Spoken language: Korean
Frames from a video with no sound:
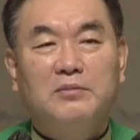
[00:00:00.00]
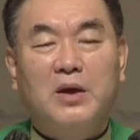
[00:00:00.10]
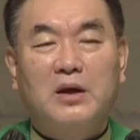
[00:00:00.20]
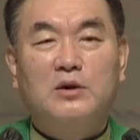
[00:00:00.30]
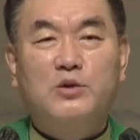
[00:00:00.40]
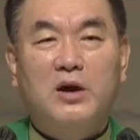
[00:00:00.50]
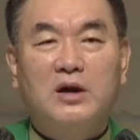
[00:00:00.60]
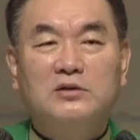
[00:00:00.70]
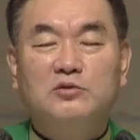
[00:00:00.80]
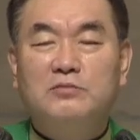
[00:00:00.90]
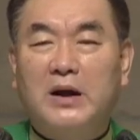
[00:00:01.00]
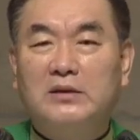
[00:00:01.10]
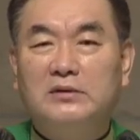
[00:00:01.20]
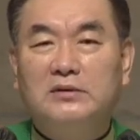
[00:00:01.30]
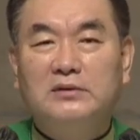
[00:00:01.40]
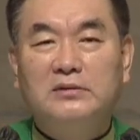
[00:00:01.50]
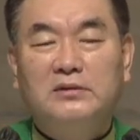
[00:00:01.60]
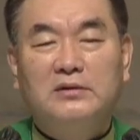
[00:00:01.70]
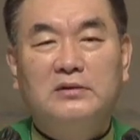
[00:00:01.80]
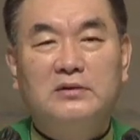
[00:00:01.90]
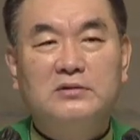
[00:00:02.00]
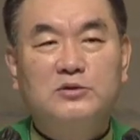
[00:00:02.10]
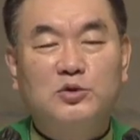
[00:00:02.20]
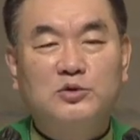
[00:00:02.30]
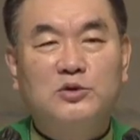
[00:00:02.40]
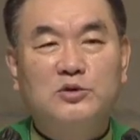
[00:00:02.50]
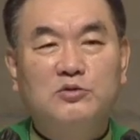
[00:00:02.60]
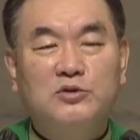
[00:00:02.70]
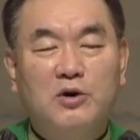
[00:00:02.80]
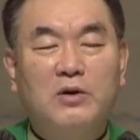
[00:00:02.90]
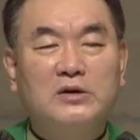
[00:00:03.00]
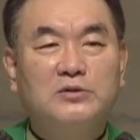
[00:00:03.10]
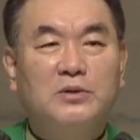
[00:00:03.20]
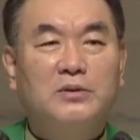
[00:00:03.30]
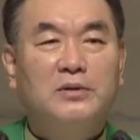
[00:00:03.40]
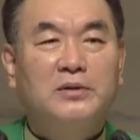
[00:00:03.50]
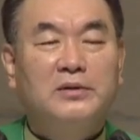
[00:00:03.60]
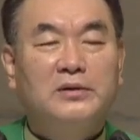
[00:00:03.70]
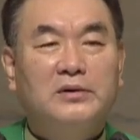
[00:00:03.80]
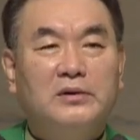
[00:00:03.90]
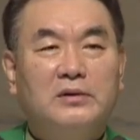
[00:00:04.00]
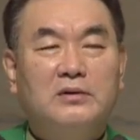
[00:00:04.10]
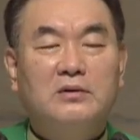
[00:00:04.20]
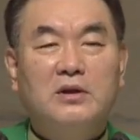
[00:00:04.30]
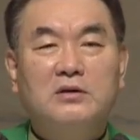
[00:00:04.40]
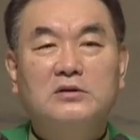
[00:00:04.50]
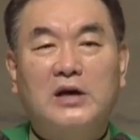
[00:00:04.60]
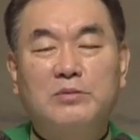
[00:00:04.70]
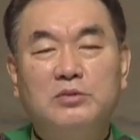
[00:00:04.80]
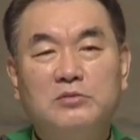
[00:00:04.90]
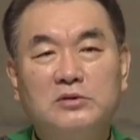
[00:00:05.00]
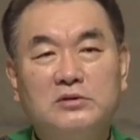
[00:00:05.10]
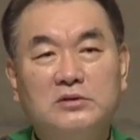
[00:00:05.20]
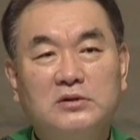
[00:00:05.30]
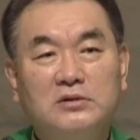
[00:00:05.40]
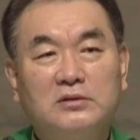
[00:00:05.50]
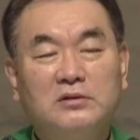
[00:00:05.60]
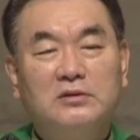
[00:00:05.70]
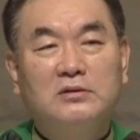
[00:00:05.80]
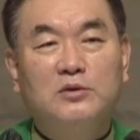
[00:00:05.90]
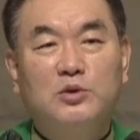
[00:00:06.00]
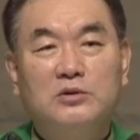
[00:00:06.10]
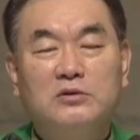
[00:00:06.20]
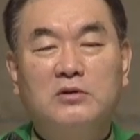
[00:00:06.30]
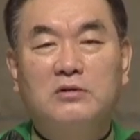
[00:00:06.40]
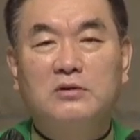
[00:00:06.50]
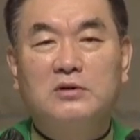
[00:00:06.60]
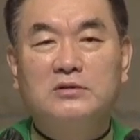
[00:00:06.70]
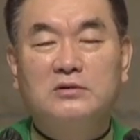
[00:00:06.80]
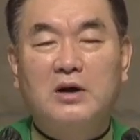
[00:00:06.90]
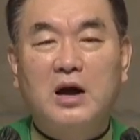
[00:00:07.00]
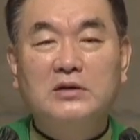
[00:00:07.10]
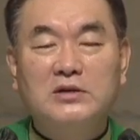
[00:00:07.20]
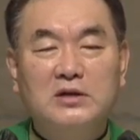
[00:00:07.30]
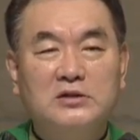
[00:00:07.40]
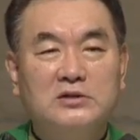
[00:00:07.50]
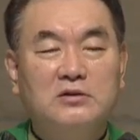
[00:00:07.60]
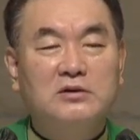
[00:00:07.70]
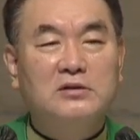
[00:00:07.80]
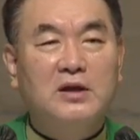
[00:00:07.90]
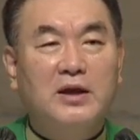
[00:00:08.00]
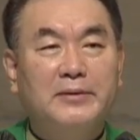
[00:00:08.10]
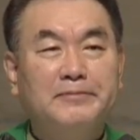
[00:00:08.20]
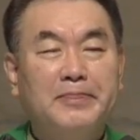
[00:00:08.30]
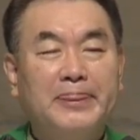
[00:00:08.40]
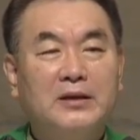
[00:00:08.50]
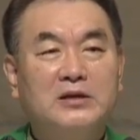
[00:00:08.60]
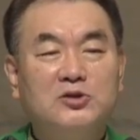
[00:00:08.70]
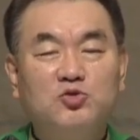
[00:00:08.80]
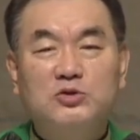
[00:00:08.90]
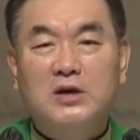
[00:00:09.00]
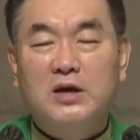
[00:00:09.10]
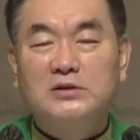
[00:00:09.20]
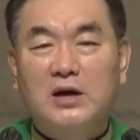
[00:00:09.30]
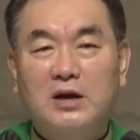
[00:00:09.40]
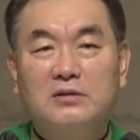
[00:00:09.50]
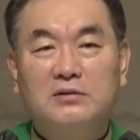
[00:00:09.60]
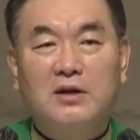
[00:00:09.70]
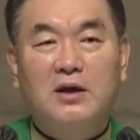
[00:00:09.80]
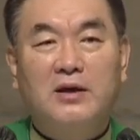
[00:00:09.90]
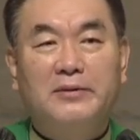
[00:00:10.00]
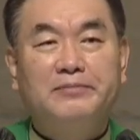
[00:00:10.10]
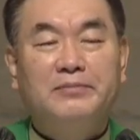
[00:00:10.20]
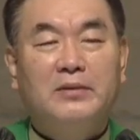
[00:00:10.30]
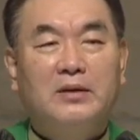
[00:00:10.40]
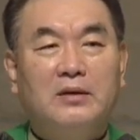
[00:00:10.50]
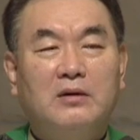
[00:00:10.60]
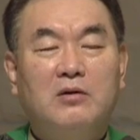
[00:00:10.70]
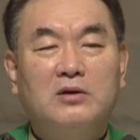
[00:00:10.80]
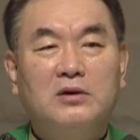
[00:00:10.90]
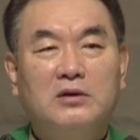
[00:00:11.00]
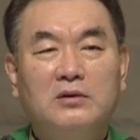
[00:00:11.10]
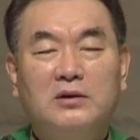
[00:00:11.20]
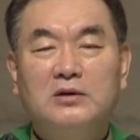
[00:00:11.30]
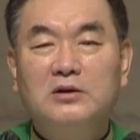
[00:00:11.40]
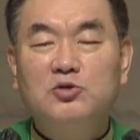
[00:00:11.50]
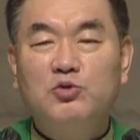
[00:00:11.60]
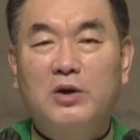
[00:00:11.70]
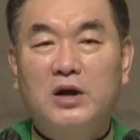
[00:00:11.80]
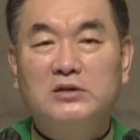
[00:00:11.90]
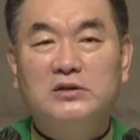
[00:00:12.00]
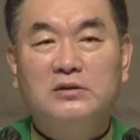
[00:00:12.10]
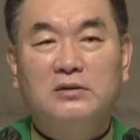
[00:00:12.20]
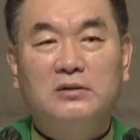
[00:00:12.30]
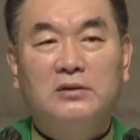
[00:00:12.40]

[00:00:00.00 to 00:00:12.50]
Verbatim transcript: 매개로 해가지고 만든 그런 소설이고 영화죠. 그런데 그 작품을 쓰신 그 로이드 더글러스가 학생 시절일 때 기숙사에 살았는데 거기 은퇴하신